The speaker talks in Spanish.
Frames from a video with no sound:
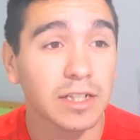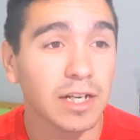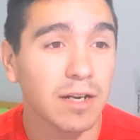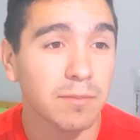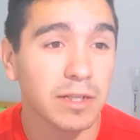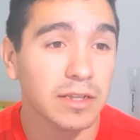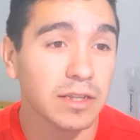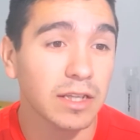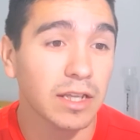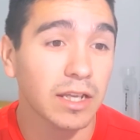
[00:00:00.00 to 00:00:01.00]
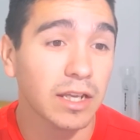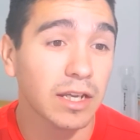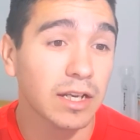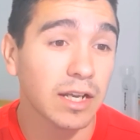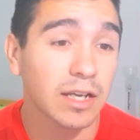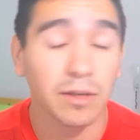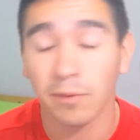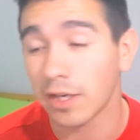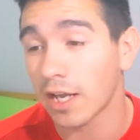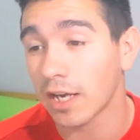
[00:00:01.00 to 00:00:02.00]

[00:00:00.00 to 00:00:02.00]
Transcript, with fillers: realmente la que ven